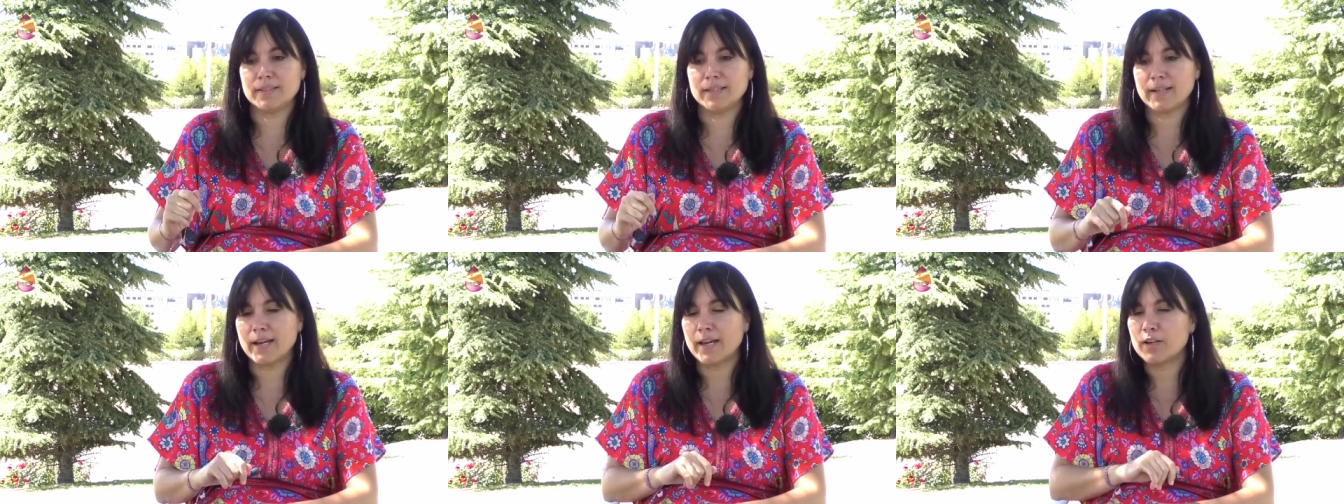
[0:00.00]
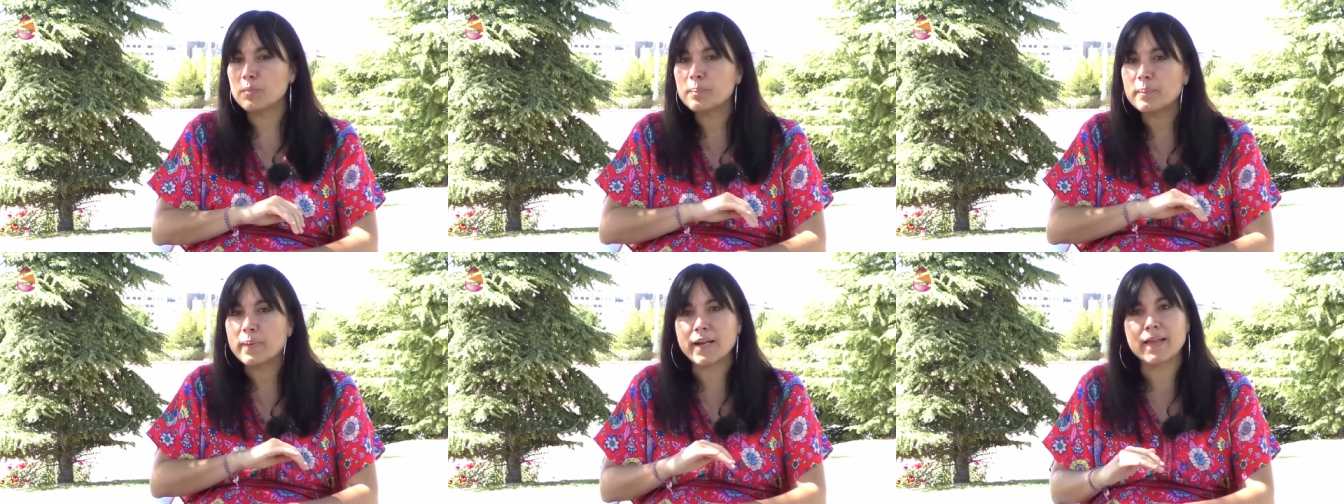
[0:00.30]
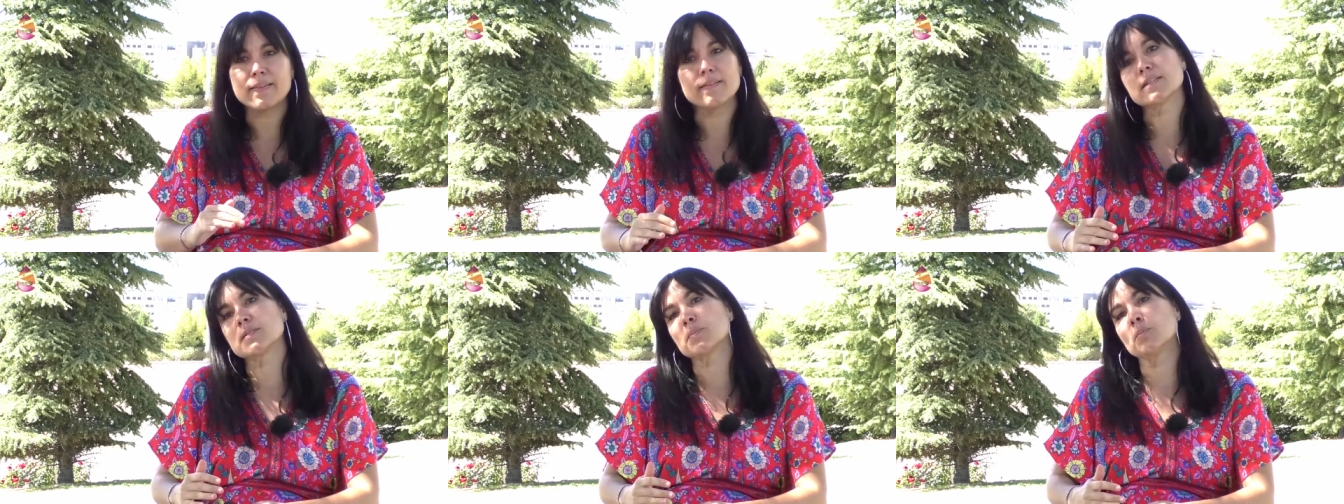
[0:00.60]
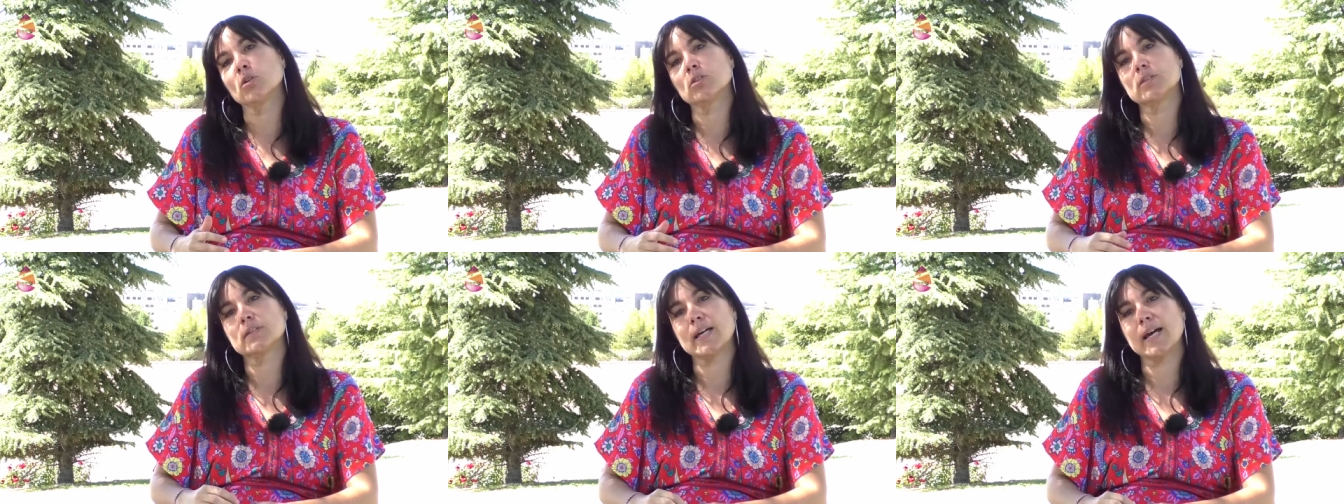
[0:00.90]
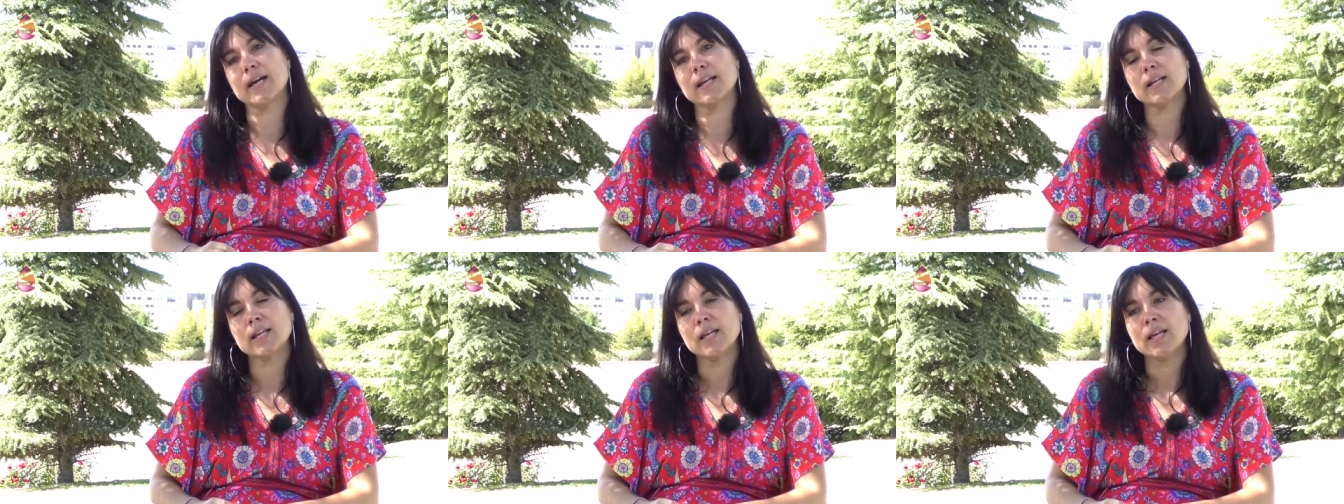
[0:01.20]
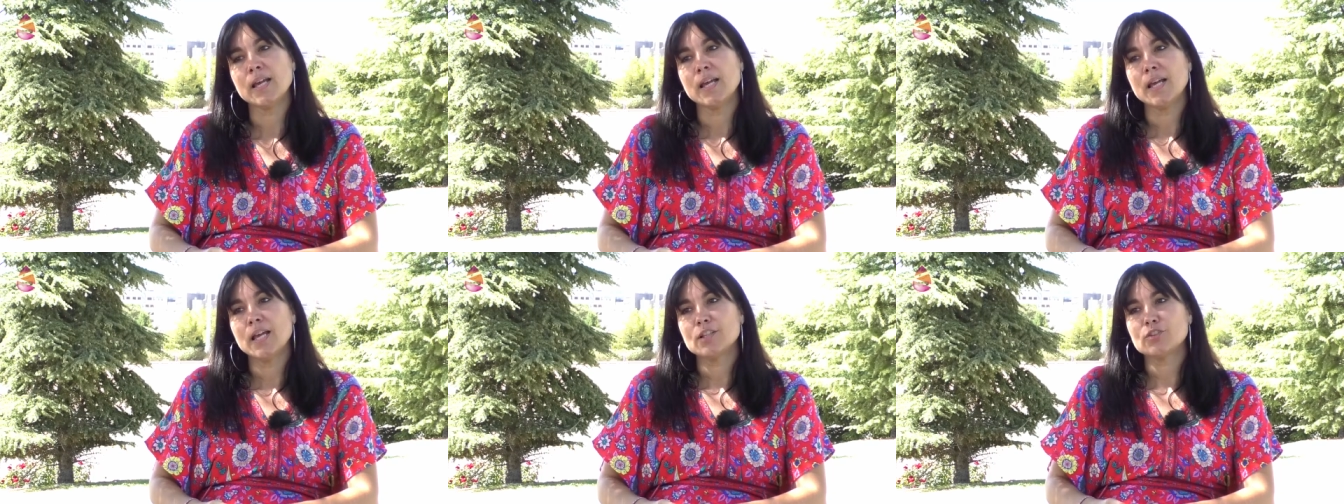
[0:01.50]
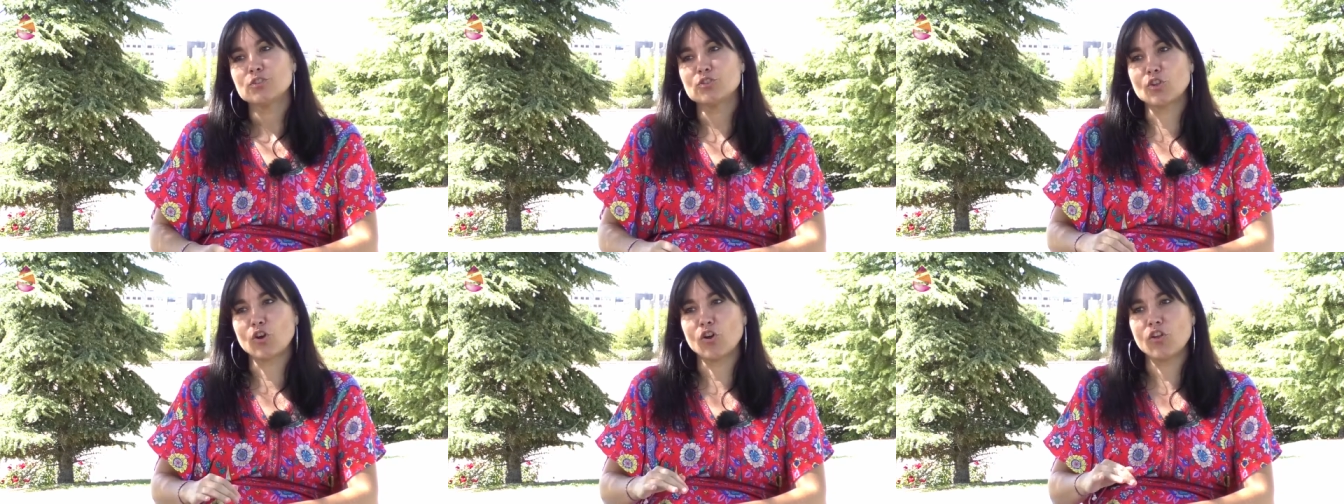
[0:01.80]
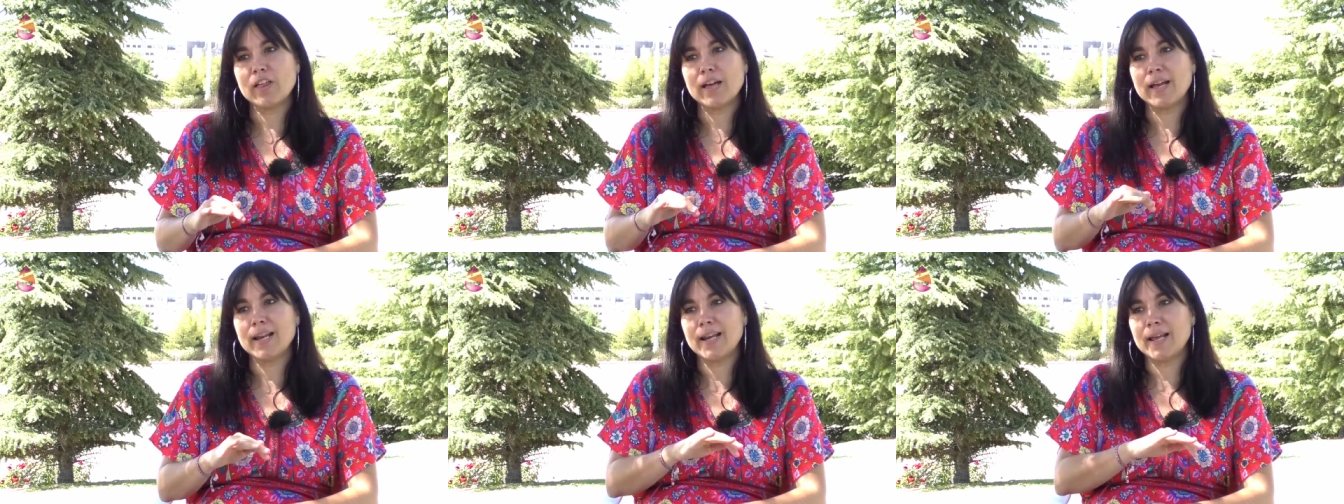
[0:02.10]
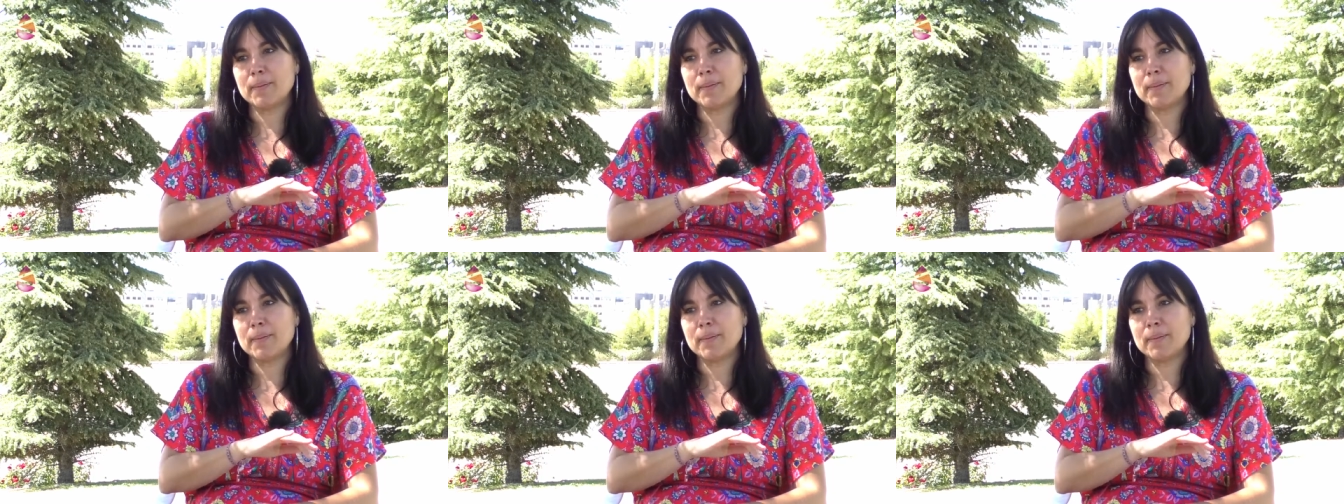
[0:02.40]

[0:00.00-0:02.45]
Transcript: llegaron para desmontar toda